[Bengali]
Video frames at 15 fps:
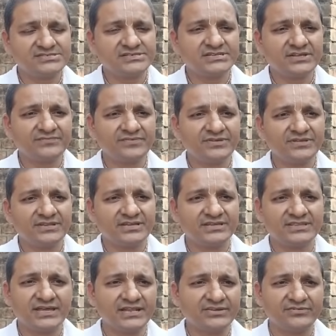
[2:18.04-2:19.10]
যেটা ভিড়
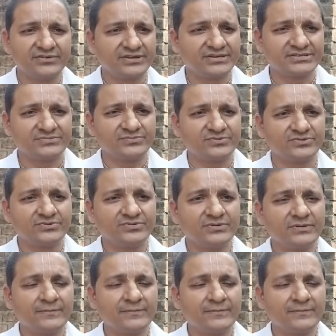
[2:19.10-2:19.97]
গ্যাদারিং হয়ে আছে পুরো